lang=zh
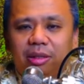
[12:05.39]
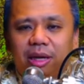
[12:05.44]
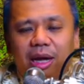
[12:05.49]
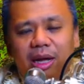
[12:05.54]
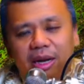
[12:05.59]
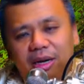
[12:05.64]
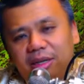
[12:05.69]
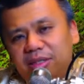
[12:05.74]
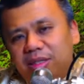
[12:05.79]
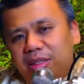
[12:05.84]

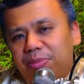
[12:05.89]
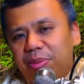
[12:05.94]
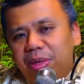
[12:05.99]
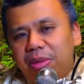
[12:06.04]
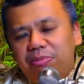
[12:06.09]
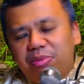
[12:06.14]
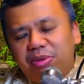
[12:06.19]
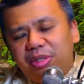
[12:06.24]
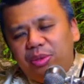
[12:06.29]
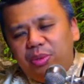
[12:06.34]
安乐死
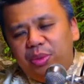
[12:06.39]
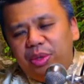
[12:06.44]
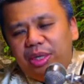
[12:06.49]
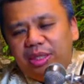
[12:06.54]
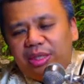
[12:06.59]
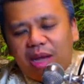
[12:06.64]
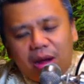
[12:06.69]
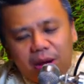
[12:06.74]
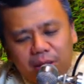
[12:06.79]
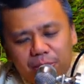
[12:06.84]
并不是为了
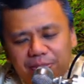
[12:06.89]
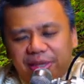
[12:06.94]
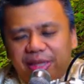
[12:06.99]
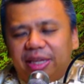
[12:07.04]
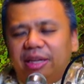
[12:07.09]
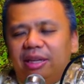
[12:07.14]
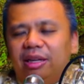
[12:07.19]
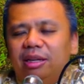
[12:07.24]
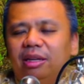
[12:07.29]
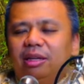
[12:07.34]
逃避
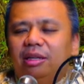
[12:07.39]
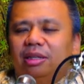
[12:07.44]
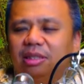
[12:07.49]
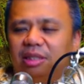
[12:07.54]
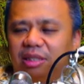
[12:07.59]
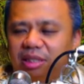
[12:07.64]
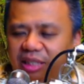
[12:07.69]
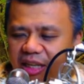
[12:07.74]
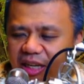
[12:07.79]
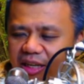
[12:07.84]

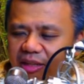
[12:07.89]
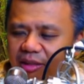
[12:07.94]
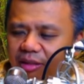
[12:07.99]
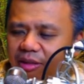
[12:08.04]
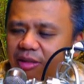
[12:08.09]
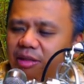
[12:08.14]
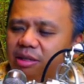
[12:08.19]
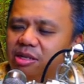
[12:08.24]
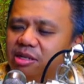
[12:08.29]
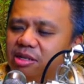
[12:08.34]
人、
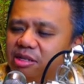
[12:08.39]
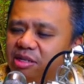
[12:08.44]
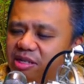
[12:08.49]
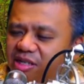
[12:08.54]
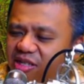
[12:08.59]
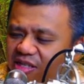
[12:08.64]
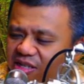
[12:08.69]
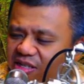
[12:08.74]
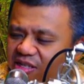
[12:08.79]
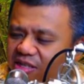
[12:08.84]

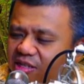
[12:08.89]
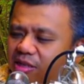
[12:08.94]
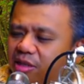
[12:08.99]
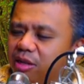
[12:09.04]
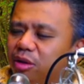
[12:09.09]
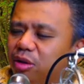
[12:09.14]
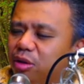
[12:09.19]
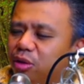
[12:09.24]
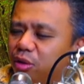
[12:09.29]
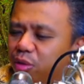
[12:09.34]
事、
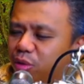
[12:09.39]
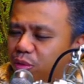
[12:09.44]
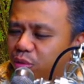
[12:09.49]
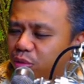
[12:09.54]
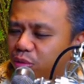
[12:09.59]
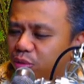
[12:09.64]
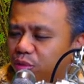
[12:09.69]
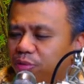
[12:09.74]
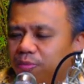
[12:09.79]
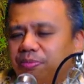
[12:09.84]

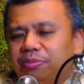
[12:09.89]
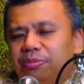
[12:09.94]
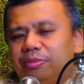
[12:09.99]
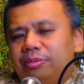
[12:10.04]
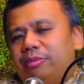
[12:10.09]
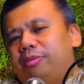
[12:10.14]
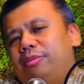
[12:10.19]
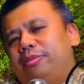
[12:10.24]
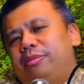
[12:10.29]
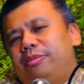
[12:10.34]
物，
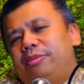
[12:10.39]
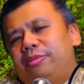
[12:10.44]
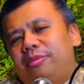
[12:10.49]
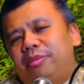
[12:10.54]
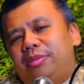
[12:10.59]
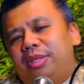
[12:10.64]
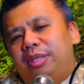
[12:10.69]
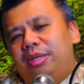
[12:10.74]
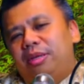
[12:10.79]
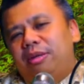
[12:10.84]

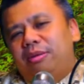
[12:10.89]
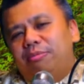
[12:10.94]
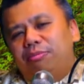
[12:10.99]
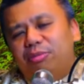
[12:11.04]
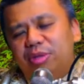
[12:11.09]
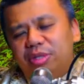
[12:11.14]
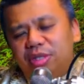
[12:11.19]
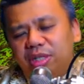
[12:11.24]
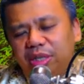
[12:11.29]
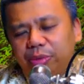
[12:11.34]

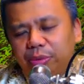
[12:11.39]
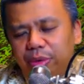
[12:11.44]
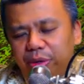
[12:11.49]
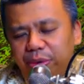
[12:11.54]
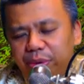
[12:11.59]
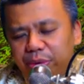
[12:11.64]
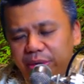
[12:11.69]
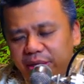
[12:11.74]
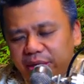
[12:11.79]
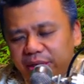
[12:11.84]
不是因为
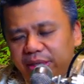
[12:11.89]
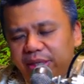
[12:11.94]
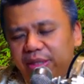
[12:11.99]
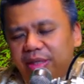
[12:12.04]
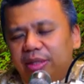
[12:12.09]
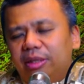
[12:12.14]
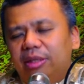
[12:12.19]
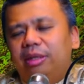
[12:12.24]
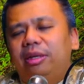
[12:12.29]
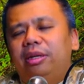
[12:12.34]
怨
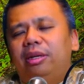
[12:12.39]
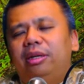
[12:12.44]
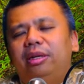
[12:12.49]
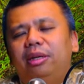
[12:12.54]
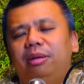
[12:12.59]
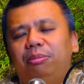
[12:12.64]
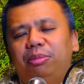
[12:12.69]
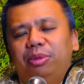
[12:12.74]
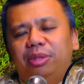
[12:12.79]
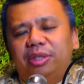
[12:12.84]
恨，
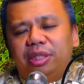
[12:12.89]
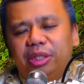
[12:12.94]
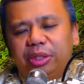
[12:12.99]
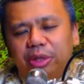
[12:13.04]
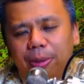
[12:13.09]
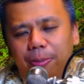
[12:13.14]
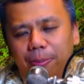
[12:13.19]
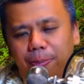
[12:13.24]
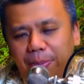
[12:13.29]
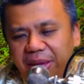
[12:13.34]
不是因
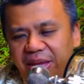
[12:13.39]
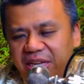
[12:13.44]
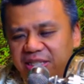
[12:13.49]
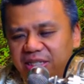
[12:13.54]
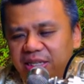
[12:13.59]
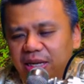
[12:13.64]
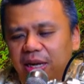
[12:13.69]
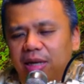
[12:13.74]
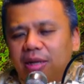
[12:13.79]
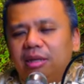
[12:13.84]
为悲
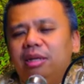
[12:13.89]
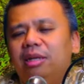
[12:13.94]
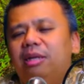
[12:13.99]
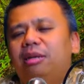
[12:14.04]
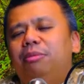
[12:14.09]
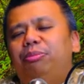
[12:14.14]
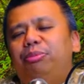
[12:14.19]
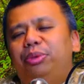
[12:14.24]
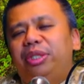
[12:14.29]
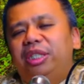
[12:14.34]
伤，
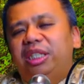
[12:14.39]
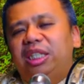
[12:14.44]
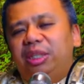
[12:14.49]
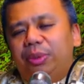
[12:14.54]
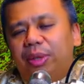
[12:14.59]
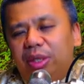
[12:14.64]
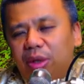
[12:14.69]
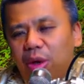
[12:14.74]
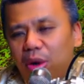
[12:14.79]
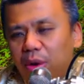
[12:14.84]
不是因
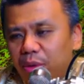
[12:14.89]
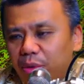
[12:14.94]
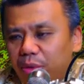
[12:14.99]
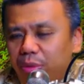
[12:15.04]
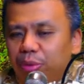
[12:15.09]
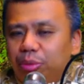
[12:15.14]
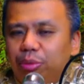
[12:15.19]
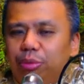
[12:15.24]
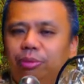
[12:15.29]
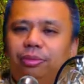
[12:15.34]
为痛
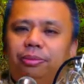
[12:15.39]
苦，